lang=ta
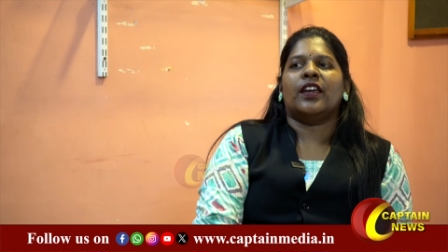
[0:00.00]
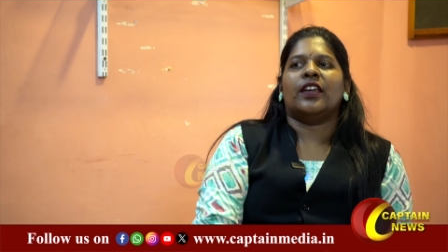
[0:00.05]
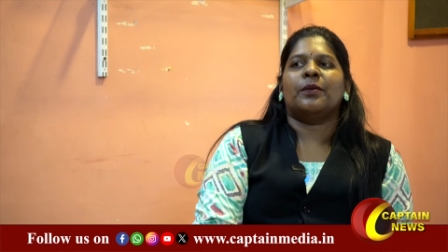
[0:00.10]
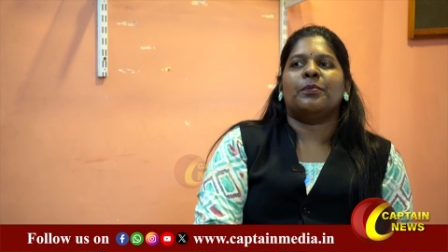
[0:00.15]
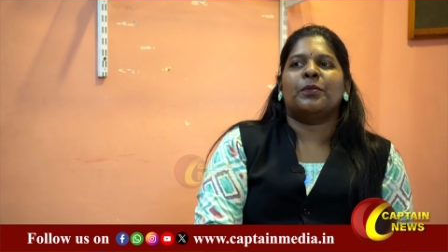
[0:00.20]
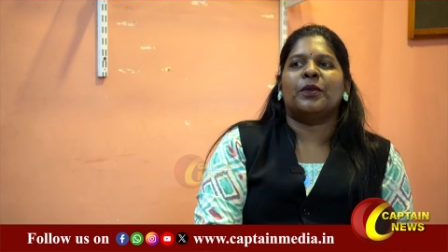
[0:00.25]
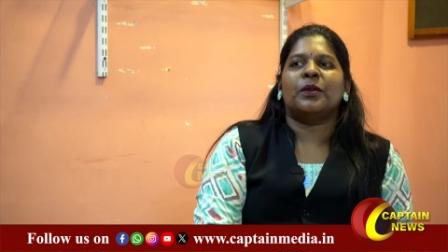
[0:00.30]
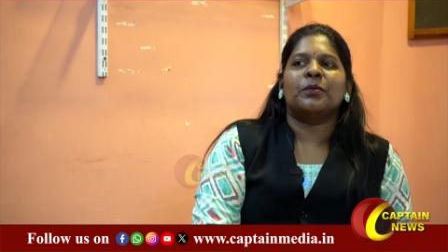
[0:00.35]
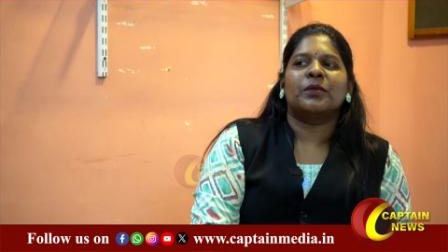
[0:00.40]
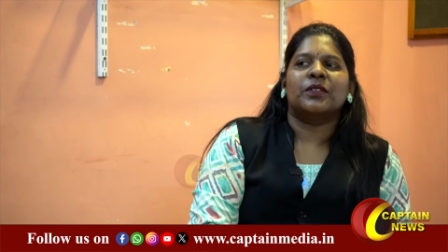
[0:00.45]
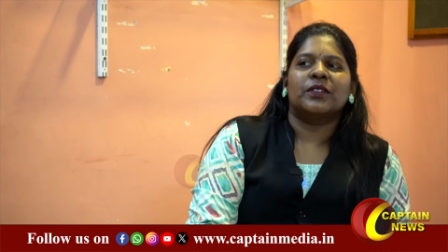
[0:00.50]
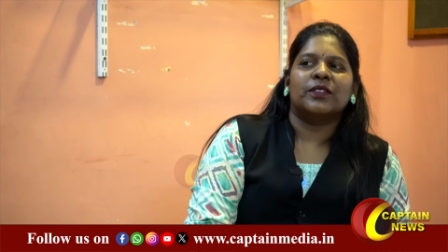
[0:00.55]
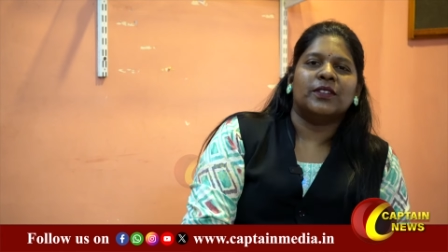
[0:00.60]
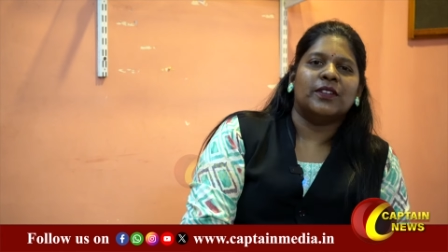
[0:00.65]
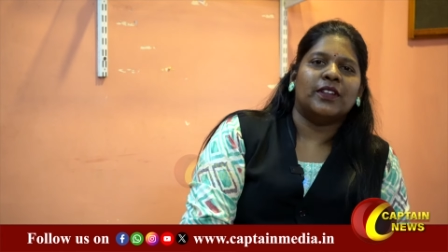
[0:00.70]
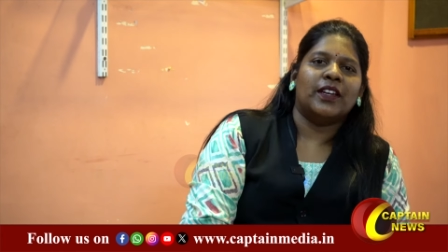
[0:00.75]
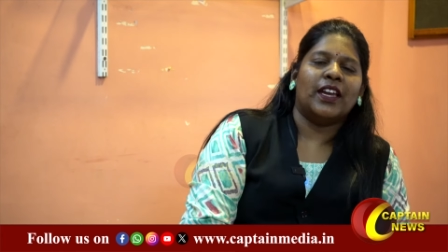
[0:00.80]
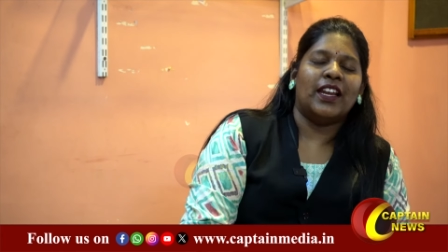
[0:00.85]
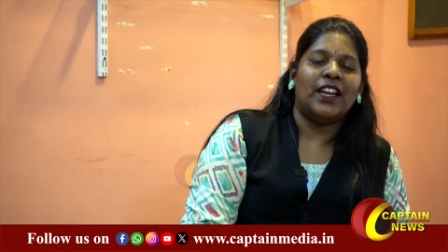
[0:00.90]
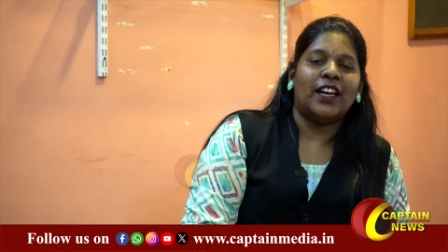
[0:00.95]
இப்போ நம்ம
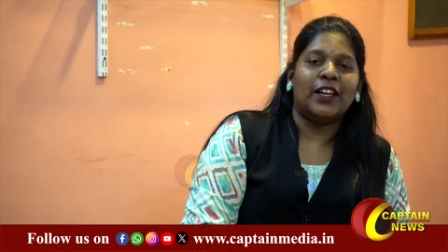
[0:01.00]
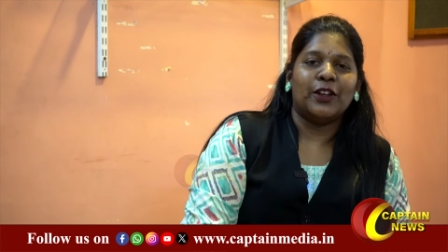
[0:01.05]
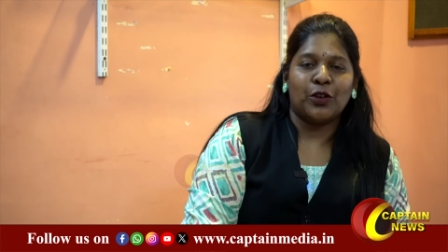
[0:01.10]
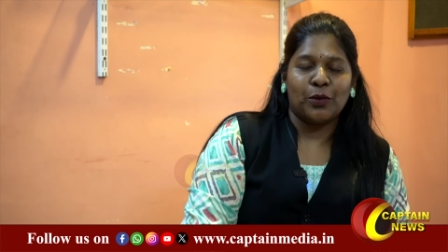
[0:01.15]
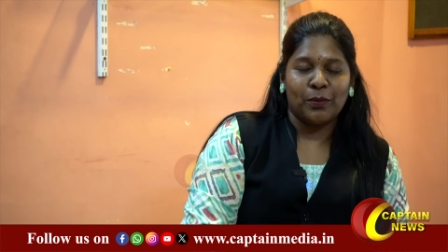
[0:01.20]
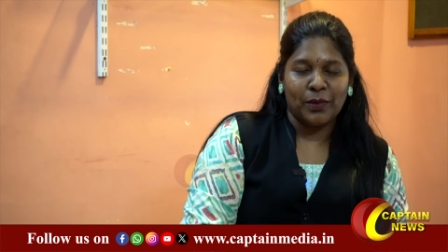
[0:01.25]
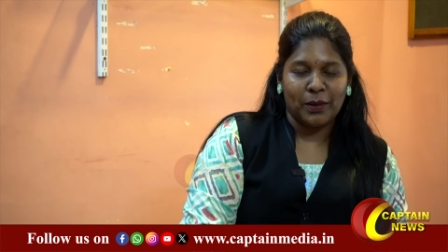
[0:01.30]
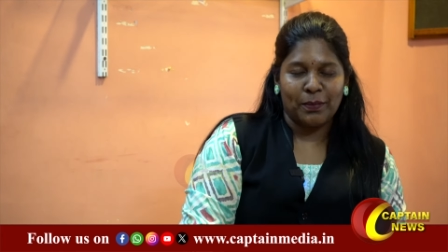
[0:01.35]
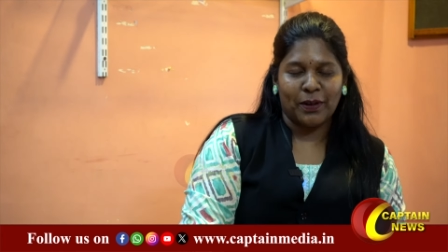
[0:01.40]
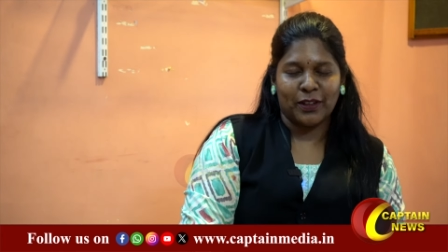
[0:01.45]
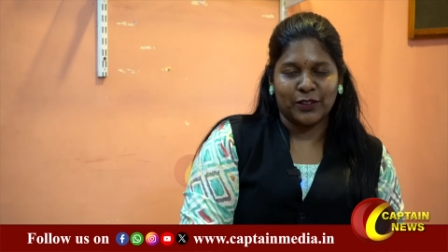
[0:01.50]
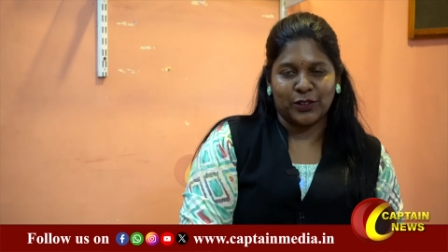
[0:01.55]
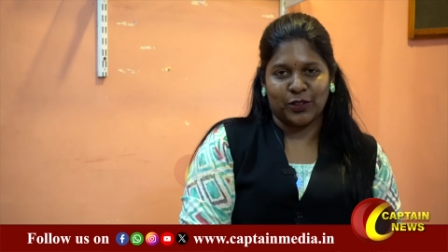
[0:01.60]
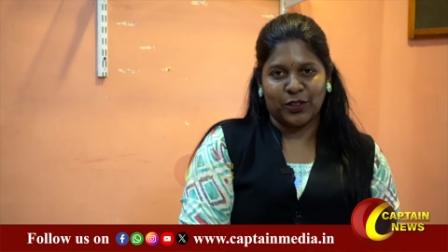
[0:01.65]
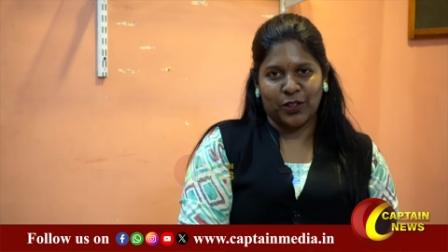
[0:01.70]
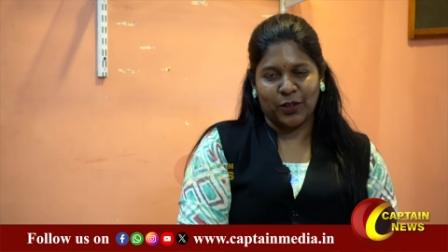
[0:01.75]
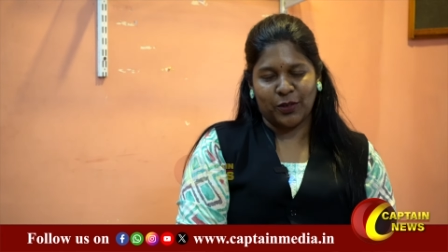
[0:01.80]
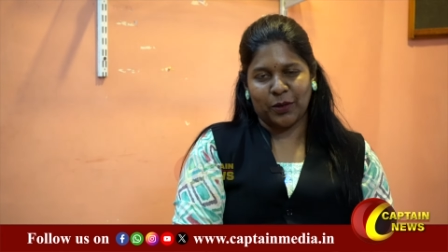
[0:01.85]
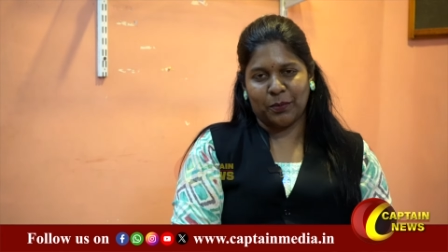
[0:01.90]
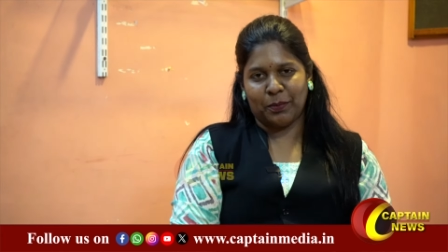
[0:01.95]
எல்லாருக்குமே
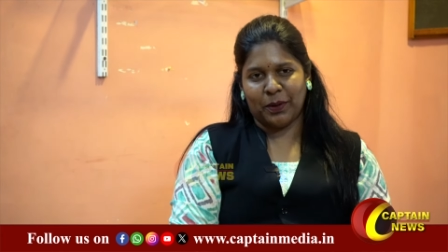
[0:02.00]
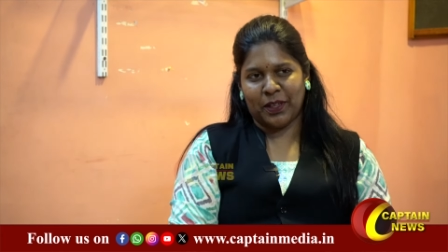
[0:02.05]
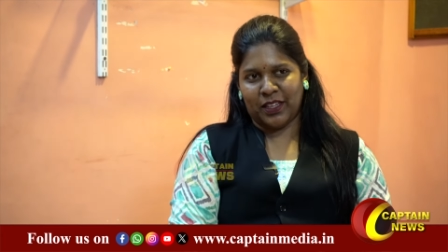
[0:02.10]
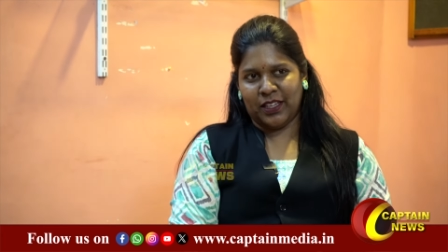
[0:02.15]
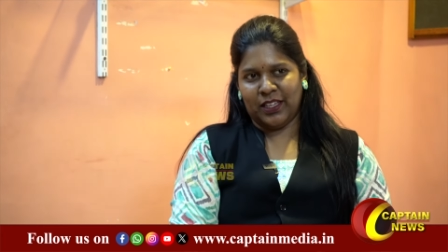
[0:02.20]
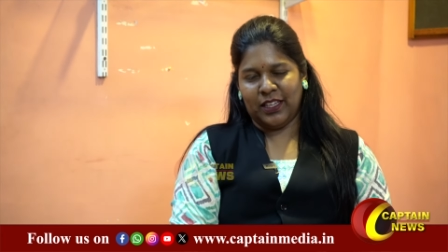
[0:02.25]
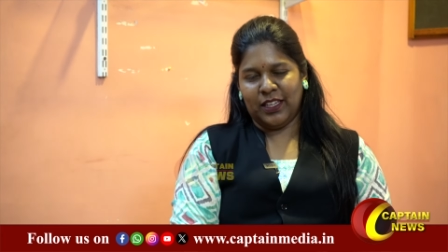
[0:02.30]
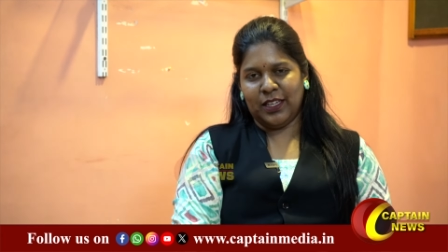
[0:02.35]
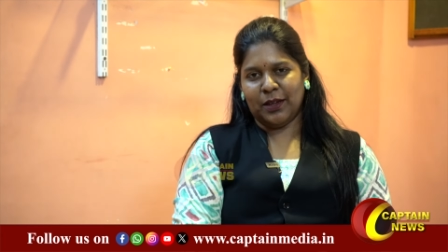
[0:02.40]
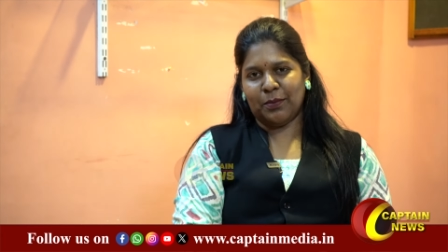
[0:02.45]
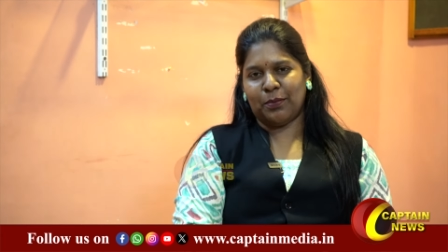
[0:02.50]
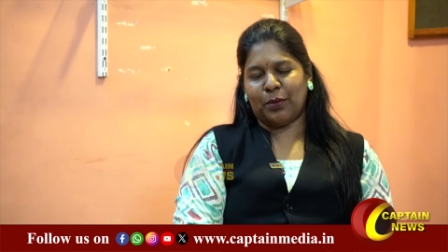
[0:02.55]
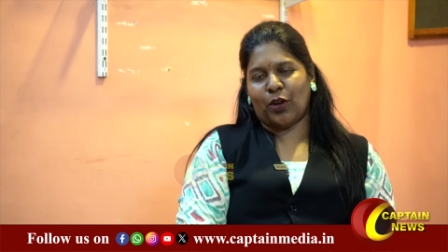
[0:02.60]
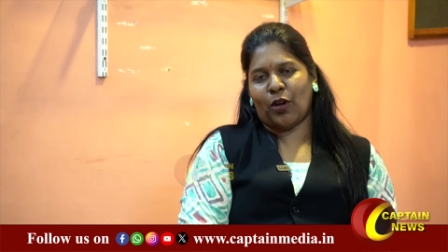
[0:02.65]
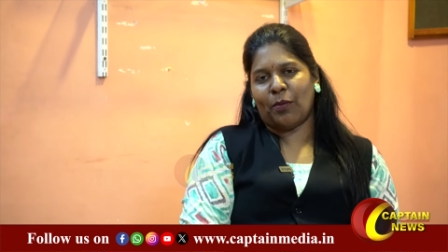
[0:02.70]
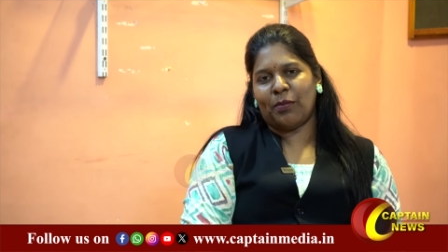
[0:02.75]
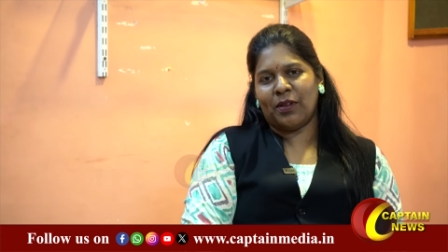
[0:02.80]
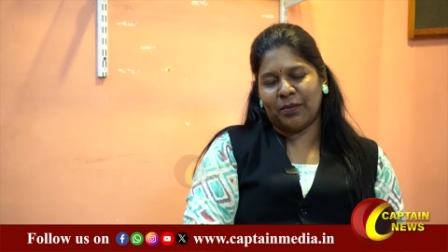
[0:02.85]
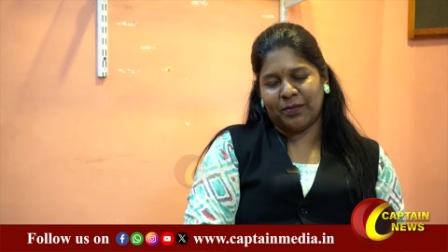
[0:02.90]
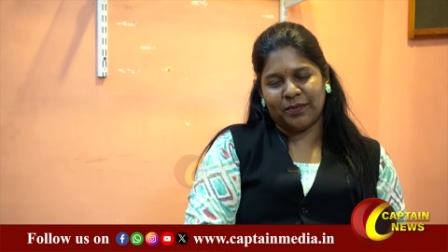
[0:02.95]
பார்த்தோன்னா ஒரு பெரிய
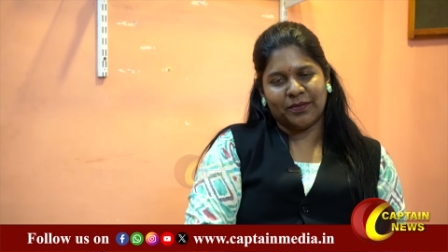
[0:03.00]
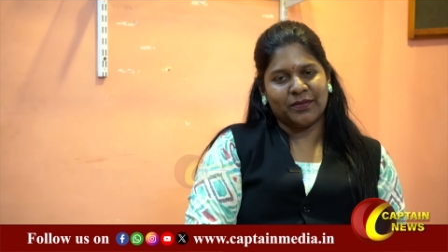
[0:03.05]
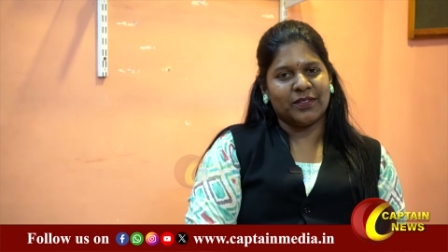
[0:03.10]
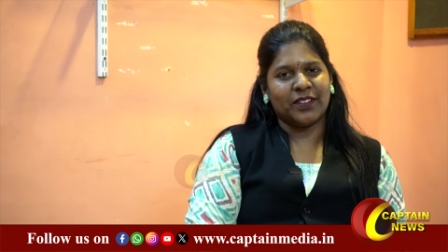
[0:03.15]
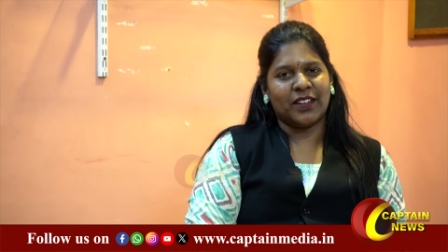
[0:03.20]
ப்ராப்ளம்